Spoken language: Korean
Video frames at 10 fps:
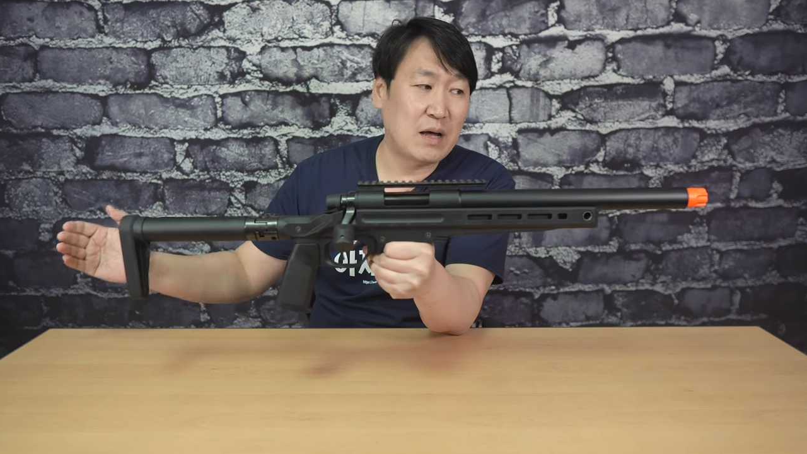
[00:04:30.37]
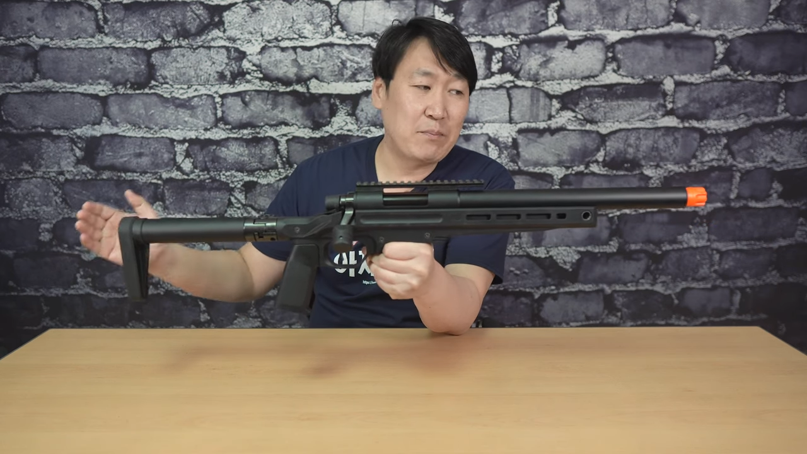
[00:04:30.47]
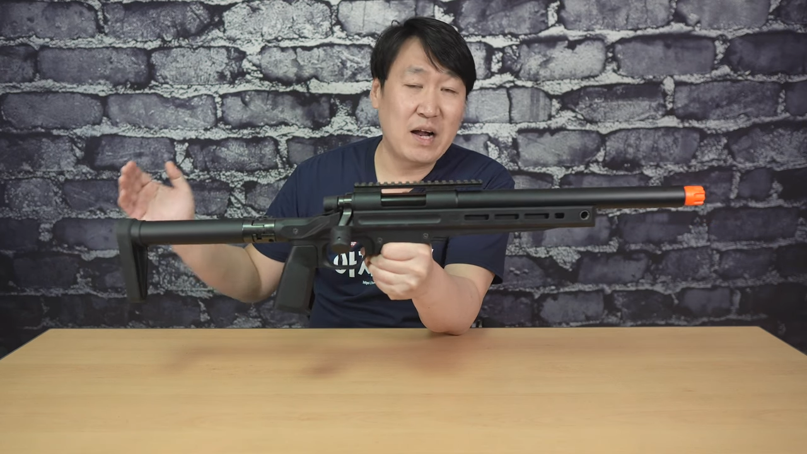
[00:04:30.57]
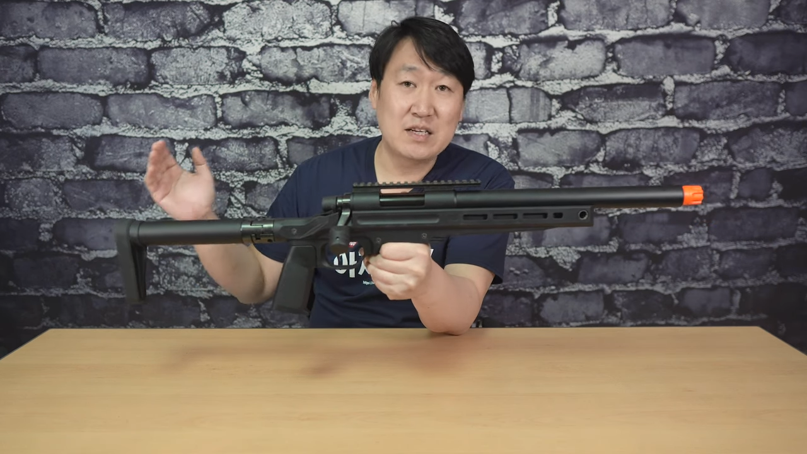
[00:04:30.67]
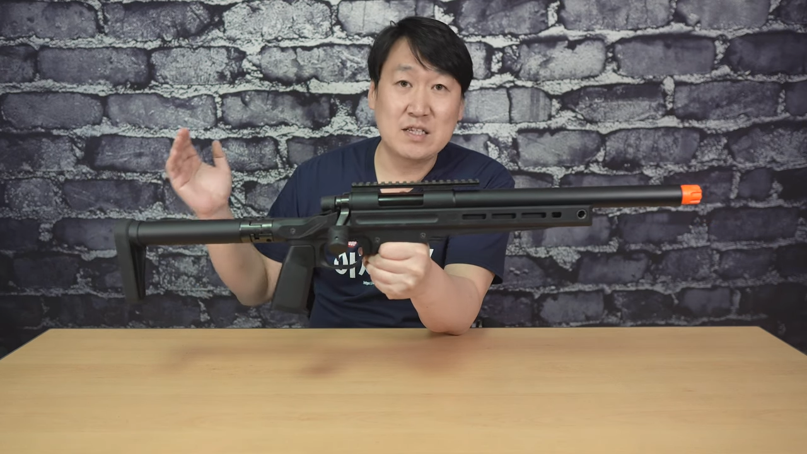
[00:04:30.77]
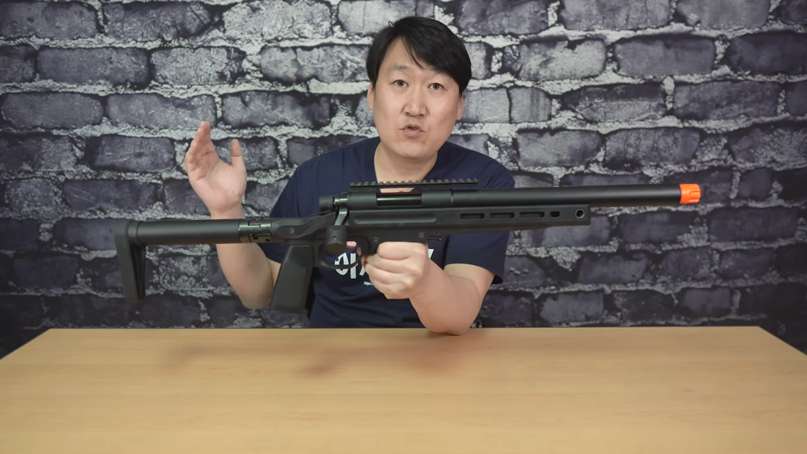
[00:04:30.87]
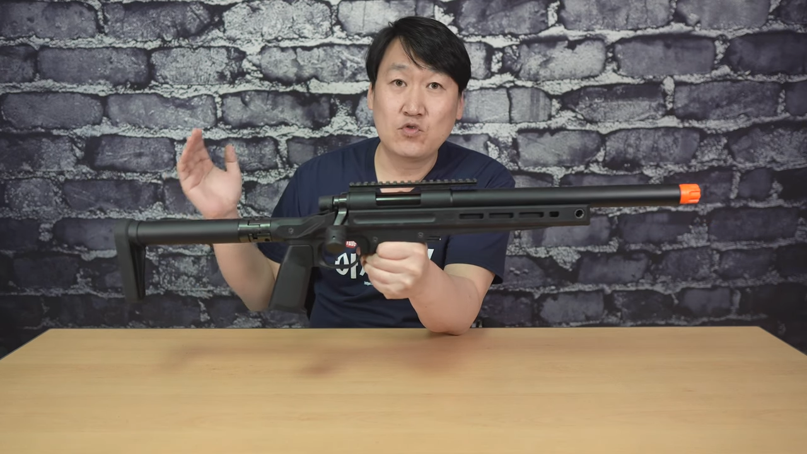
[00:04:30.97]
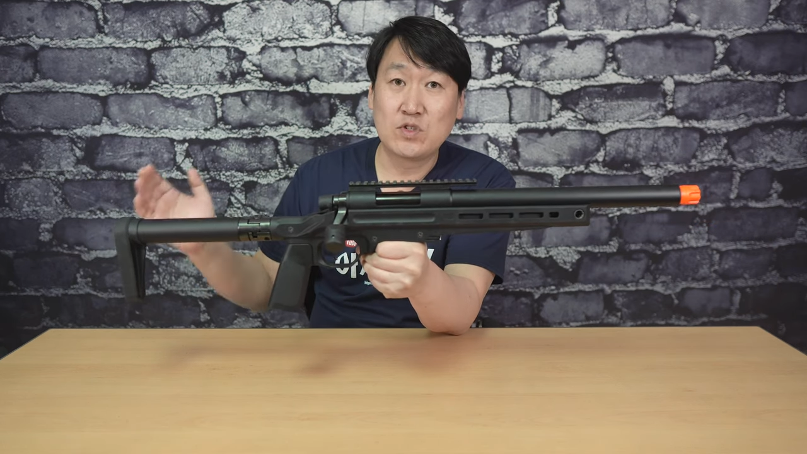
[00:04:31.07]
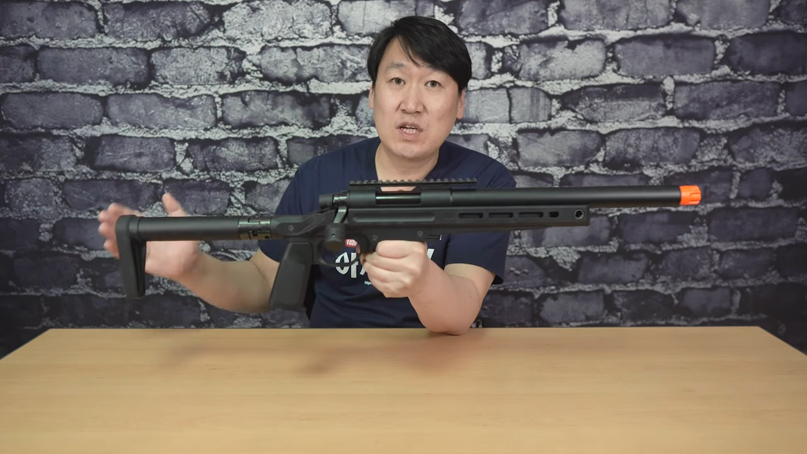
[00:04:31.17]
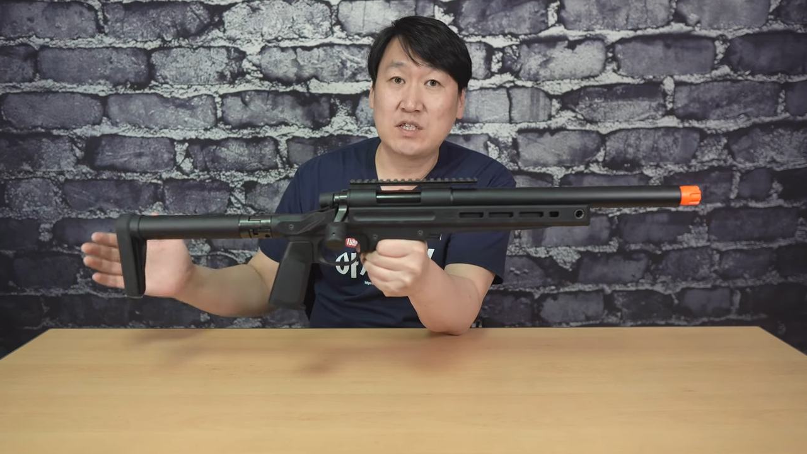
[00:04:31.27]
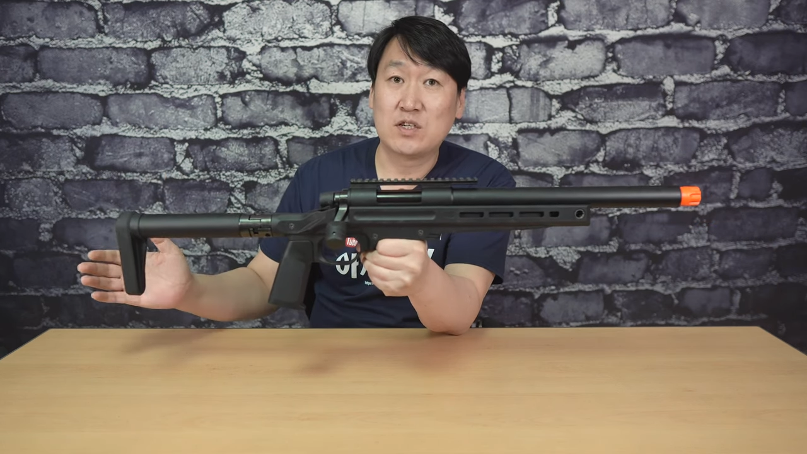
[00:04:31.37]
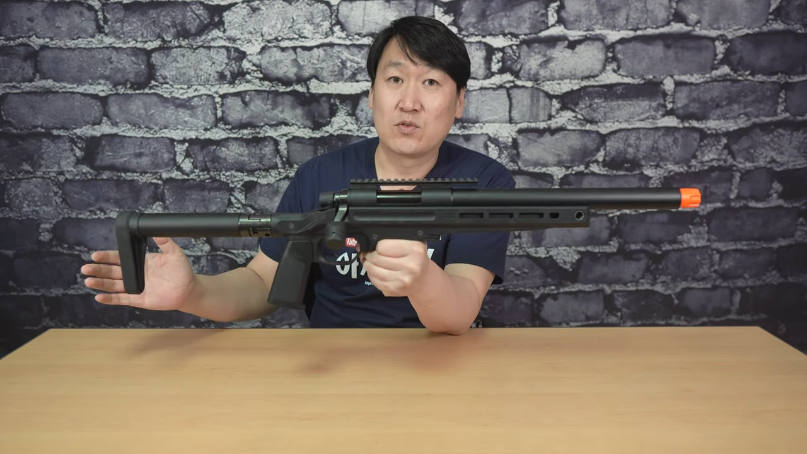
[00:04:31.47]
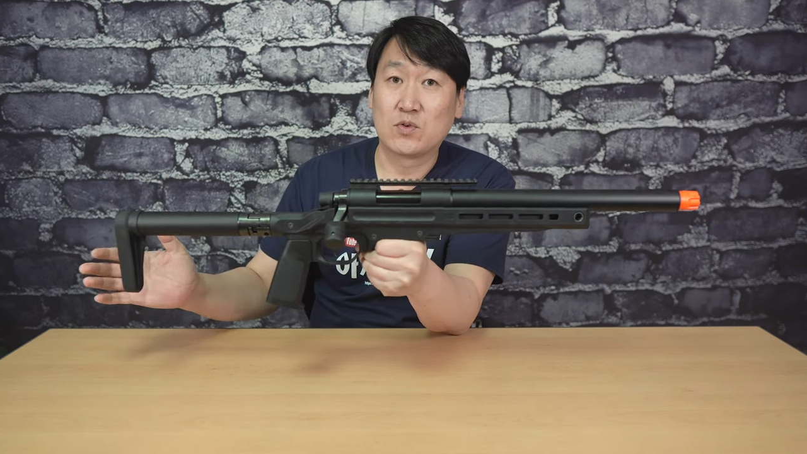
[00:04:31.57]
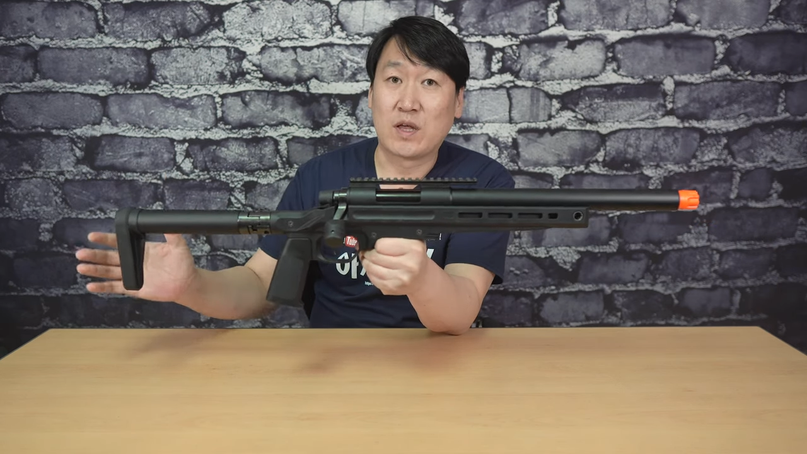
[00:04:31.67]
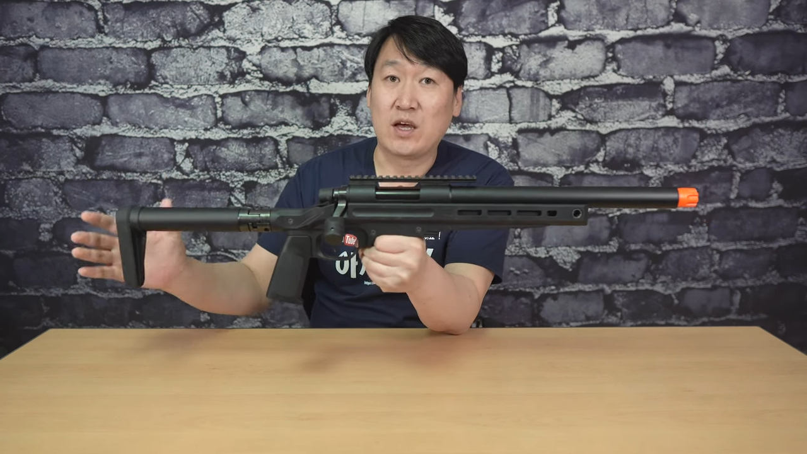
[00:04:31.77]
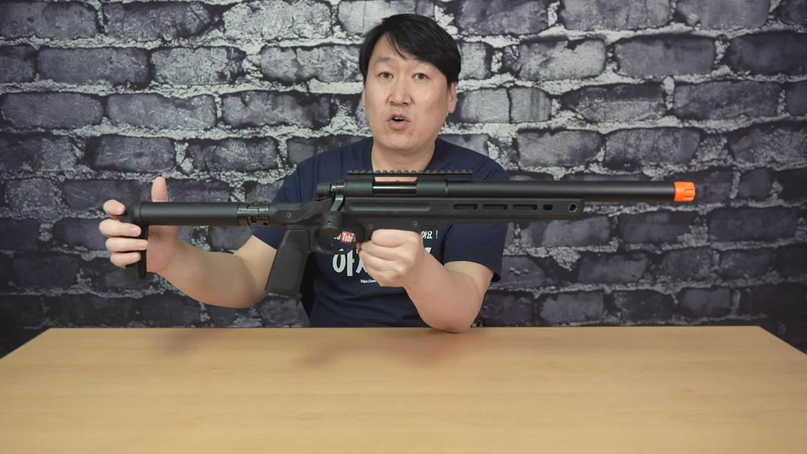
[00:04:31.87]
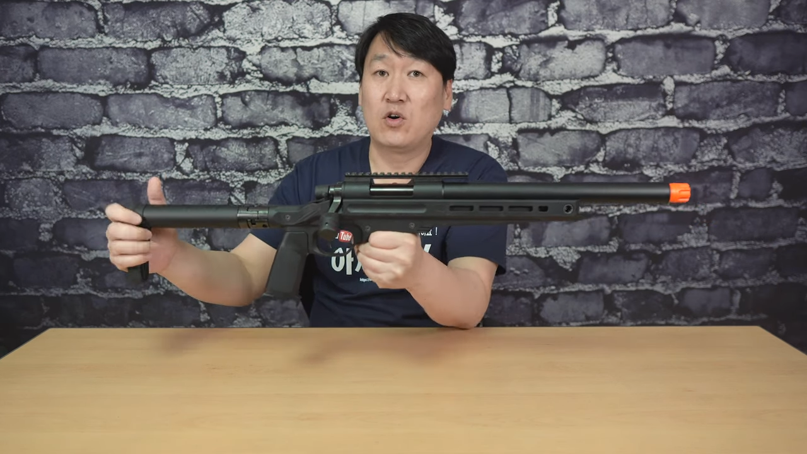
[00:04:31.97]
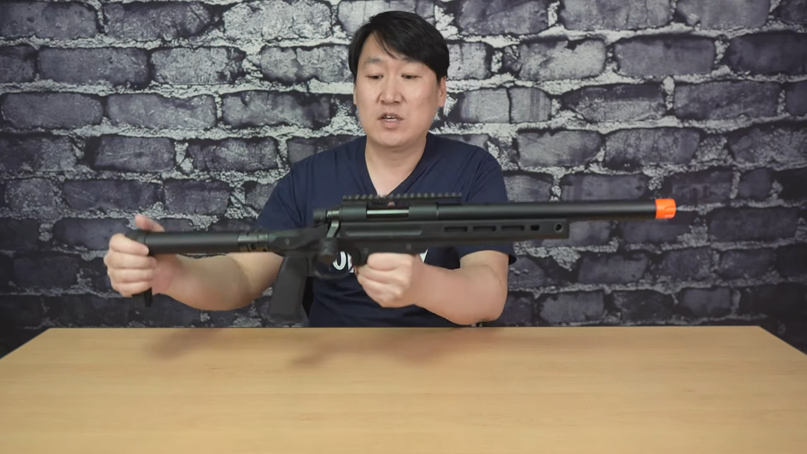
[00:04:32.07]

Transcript: 한 86cm 정도 돼요.